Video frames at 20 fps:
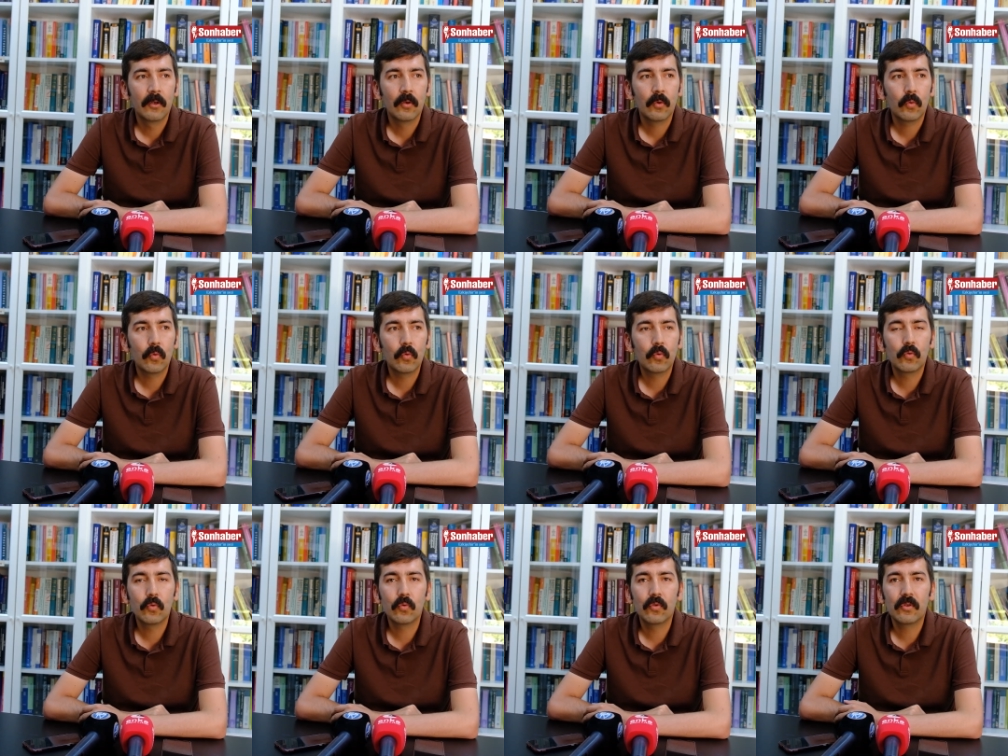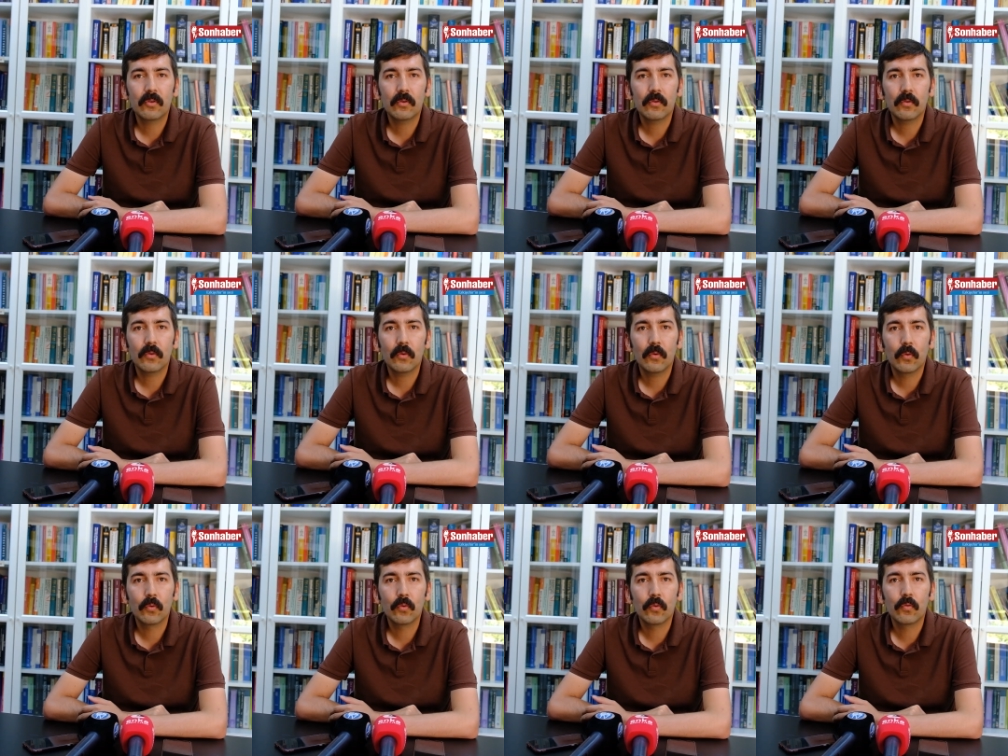
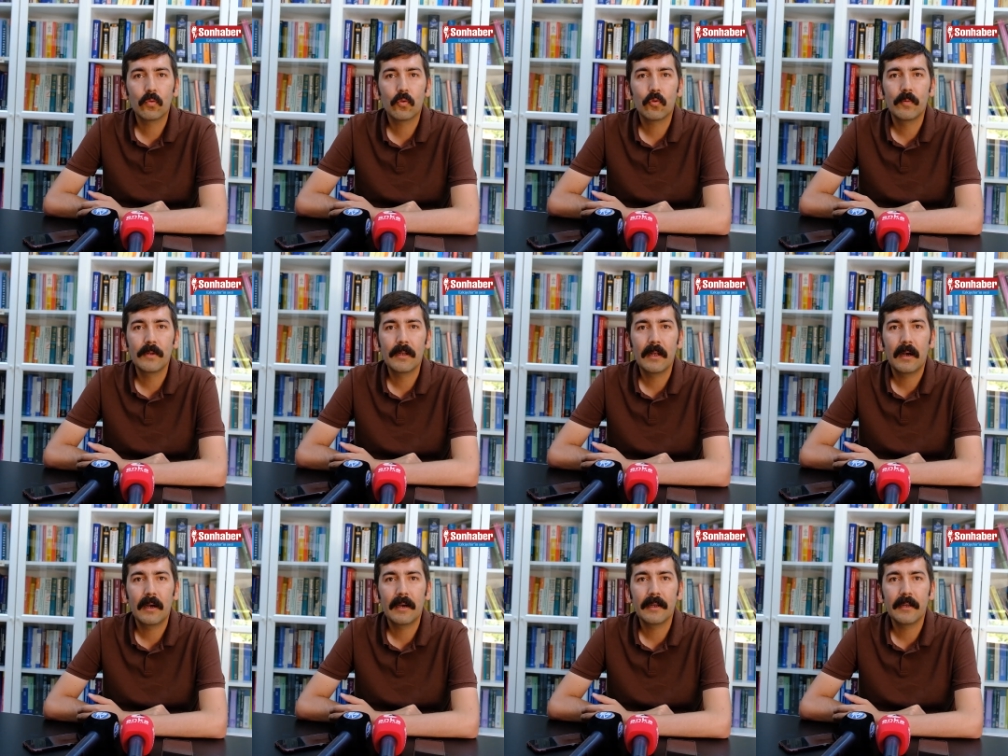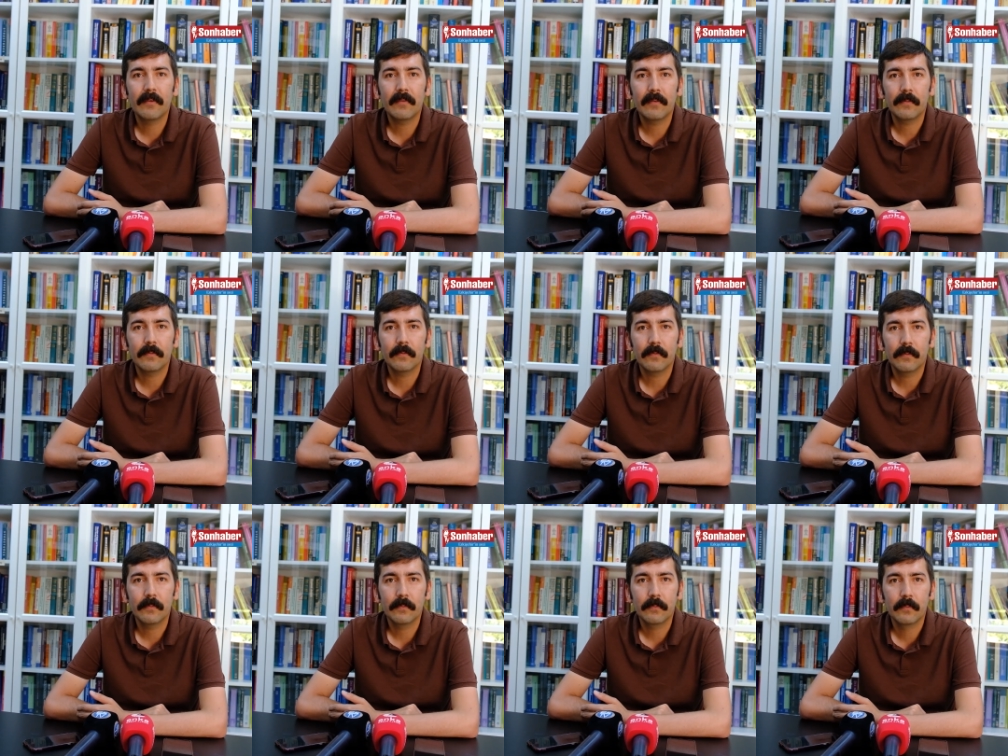333 bin hane
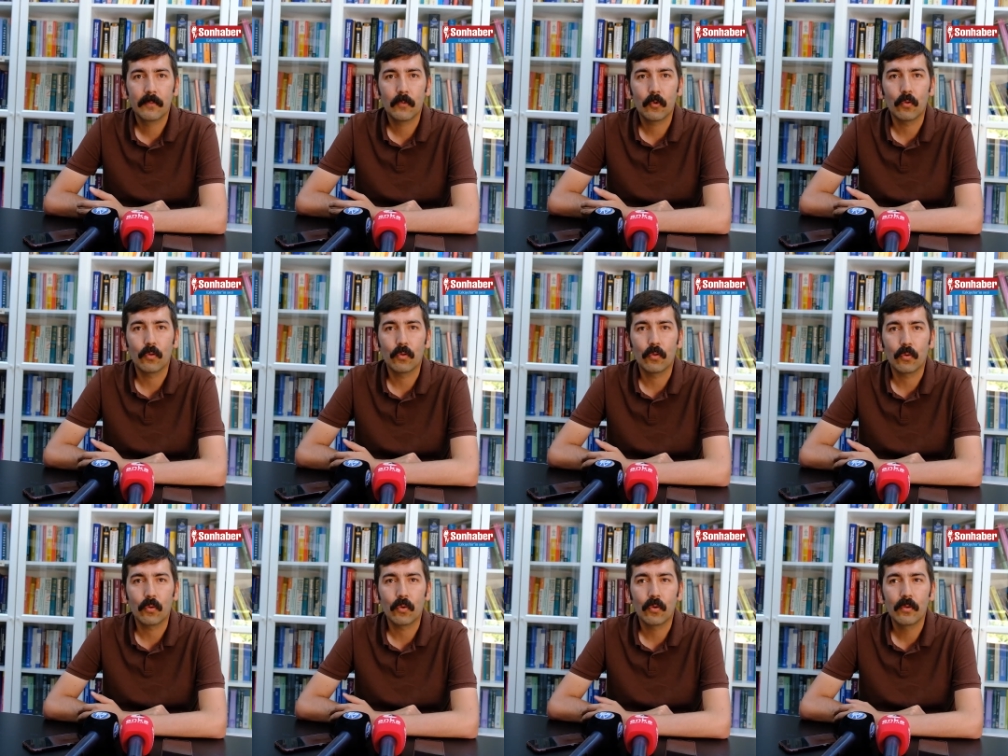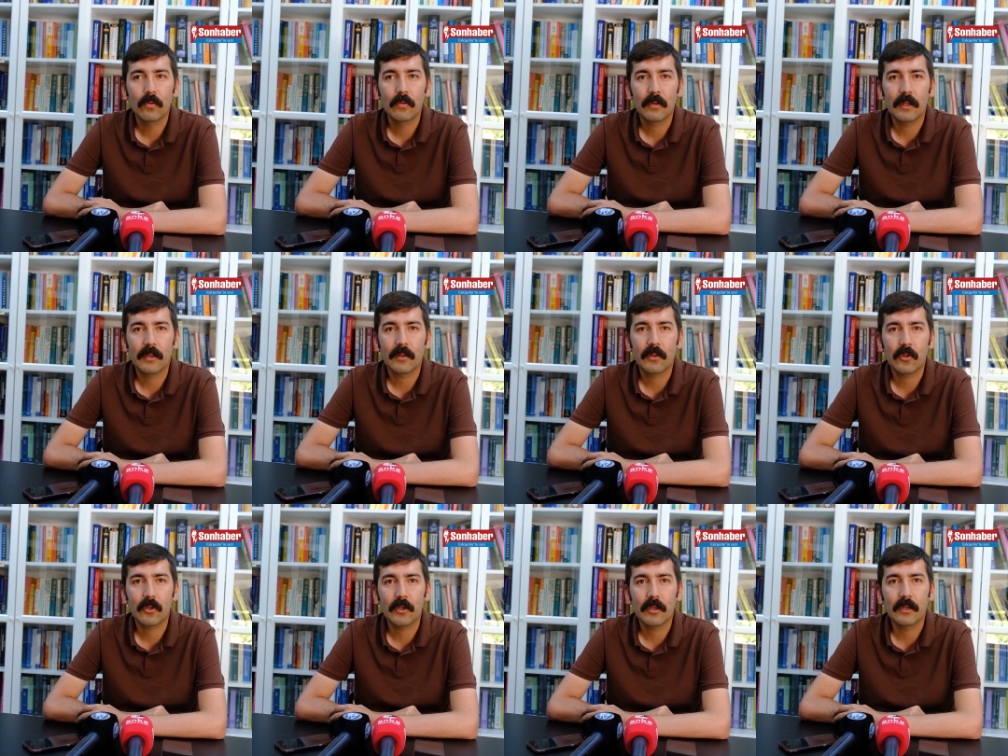gözüküyor
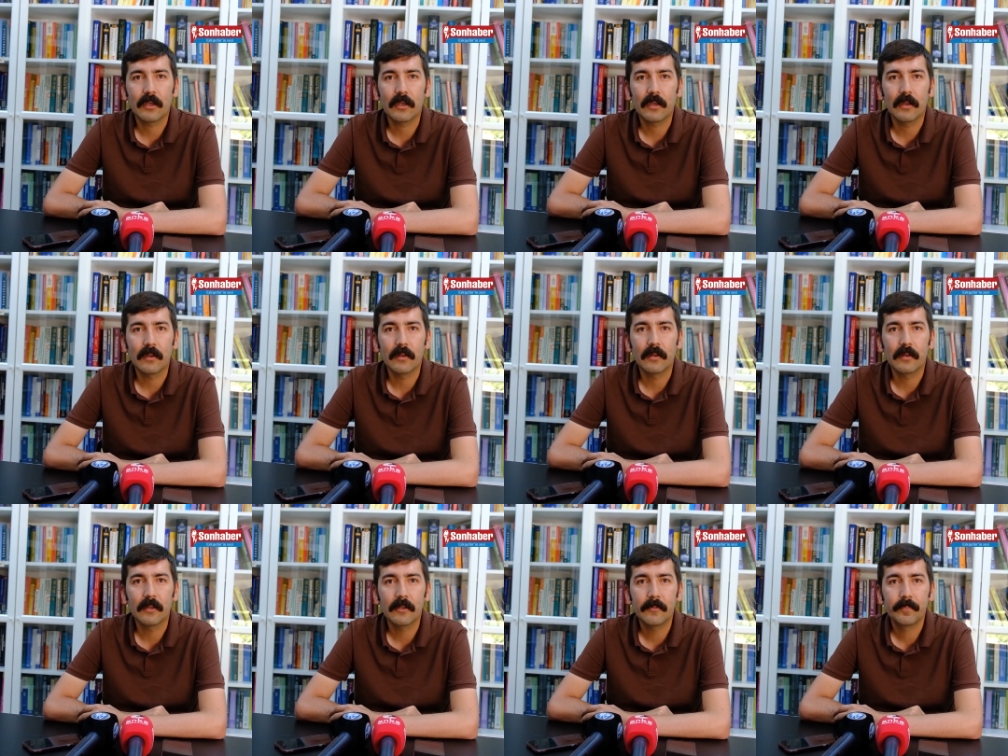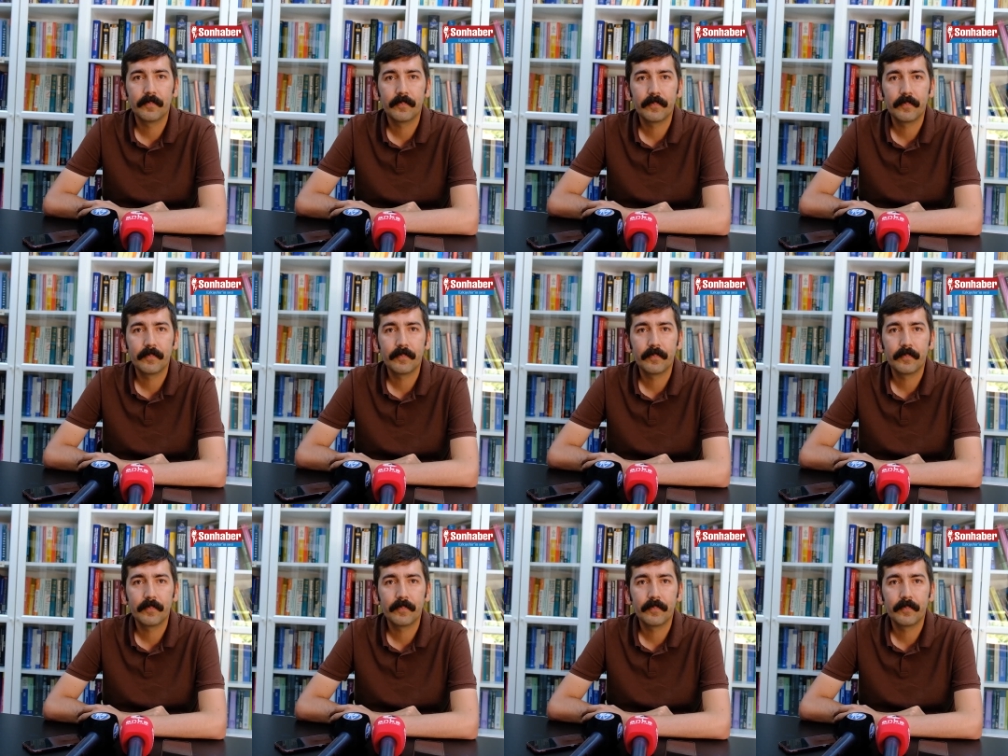Eskişehir genelinde.